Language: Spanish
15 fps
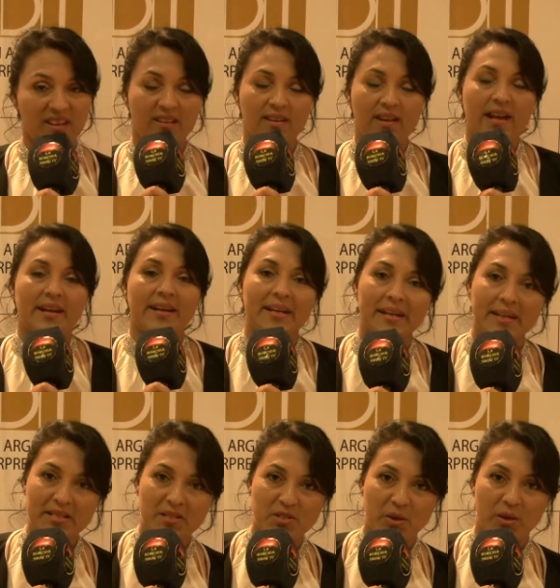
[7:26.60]
y al
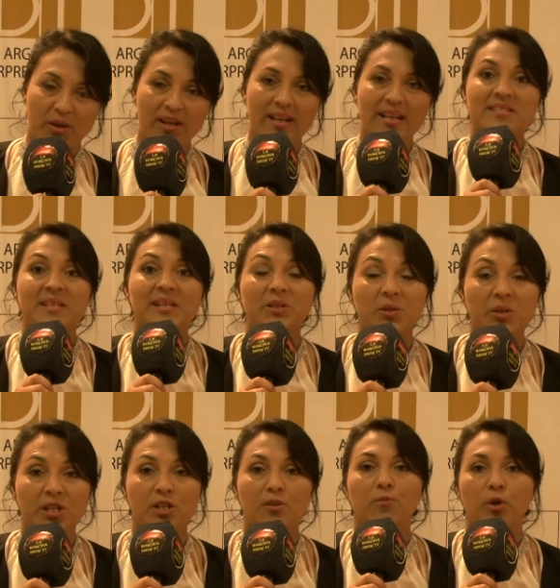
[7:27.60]
regreso, las
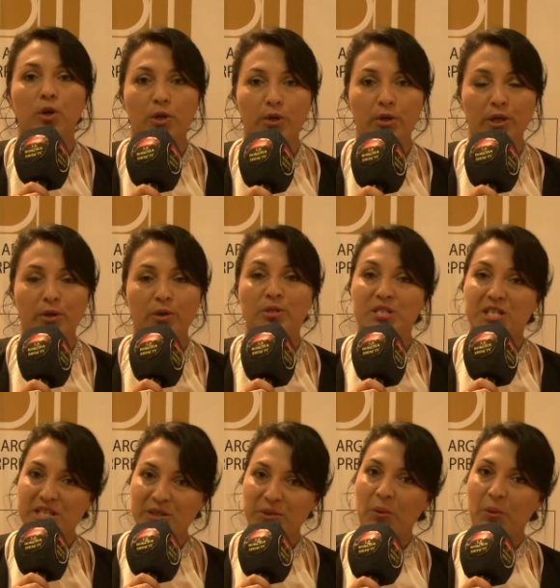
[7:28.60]
historias de folclore con Chito